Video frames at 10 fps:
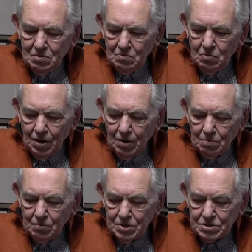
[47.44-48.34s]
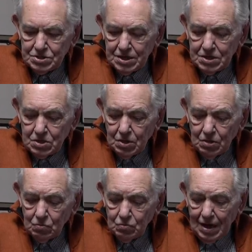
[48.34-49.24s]
Bueno, pues
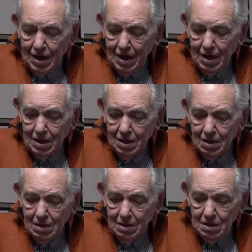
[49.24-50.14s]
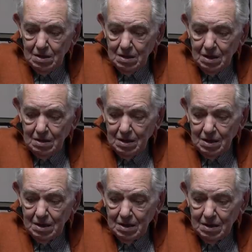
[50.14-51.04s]
era una...
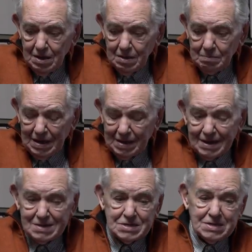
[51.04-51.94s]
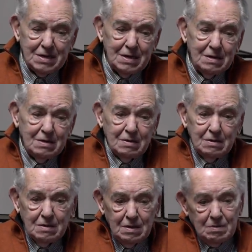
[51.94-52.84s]
Eh, en mi casa,
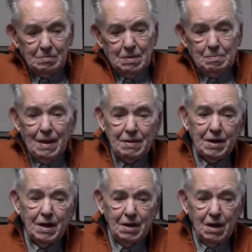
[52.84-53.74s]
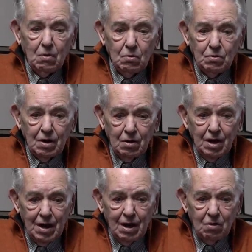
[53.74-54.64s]
mi padre era un,
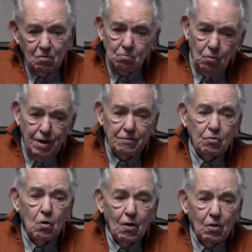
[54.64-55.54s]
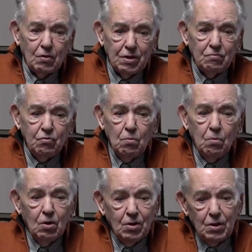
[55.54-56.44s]
gran, un buen jugador de
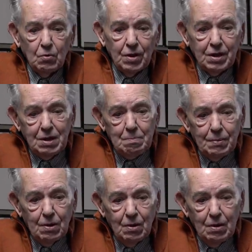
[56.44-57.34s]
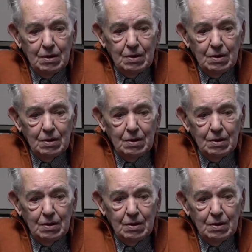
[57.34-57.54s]
fútbol de un equipo